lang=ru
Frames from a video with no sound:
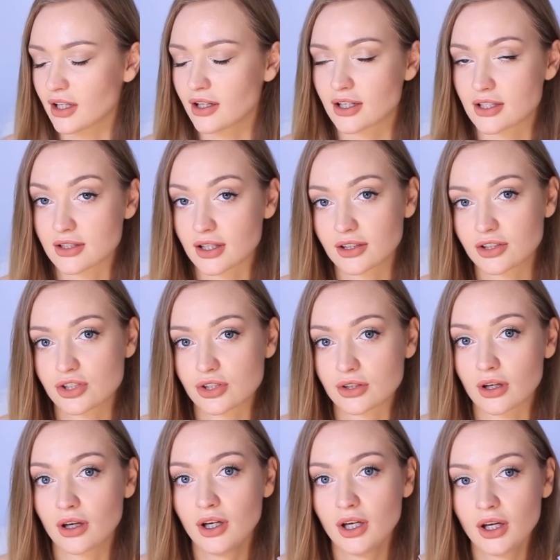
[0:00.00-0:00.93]
она
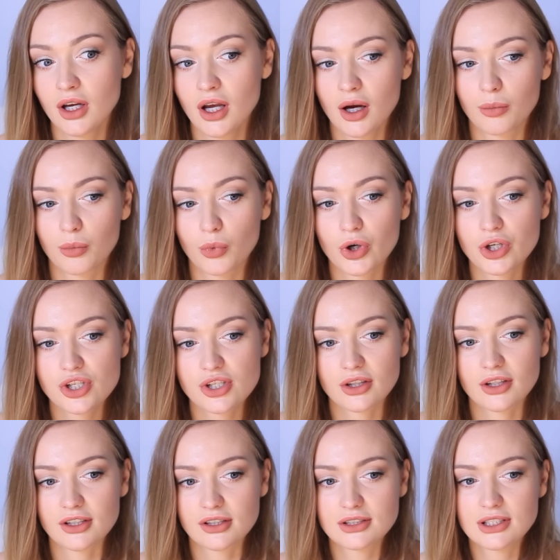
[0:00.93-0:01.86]
достаточно
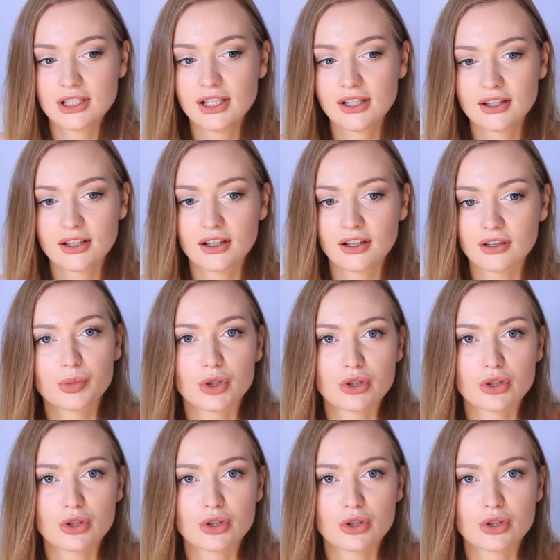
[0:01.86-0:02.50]
мощно и сильно.